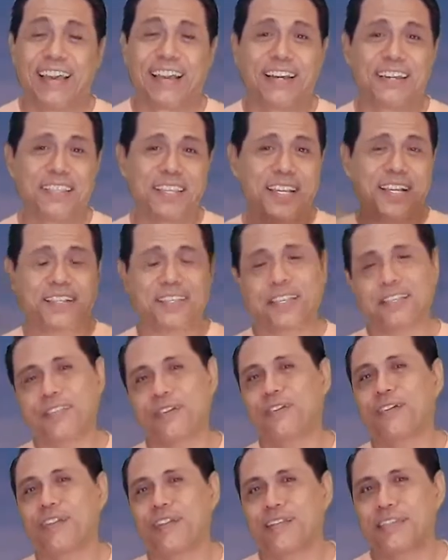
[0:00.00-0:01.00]
Ketika
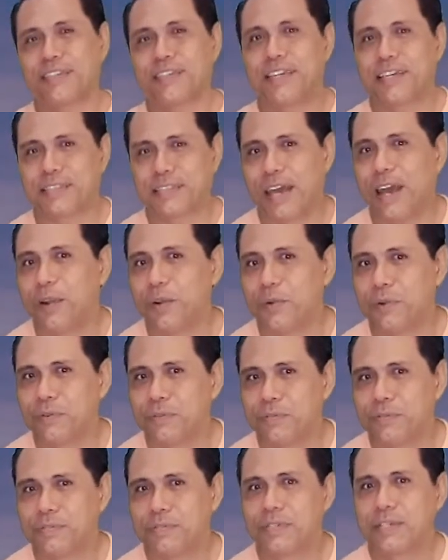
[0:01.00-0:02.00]
seseorang tidak
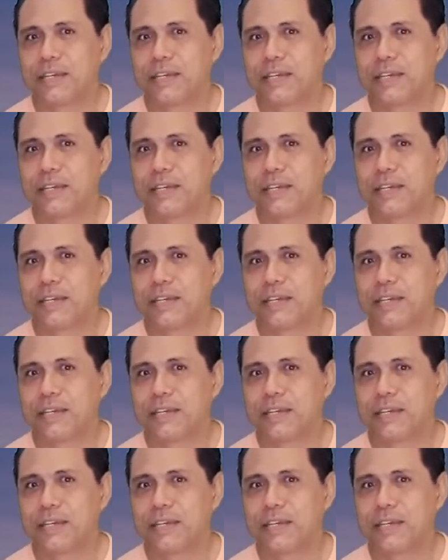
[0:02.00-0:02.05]
tahu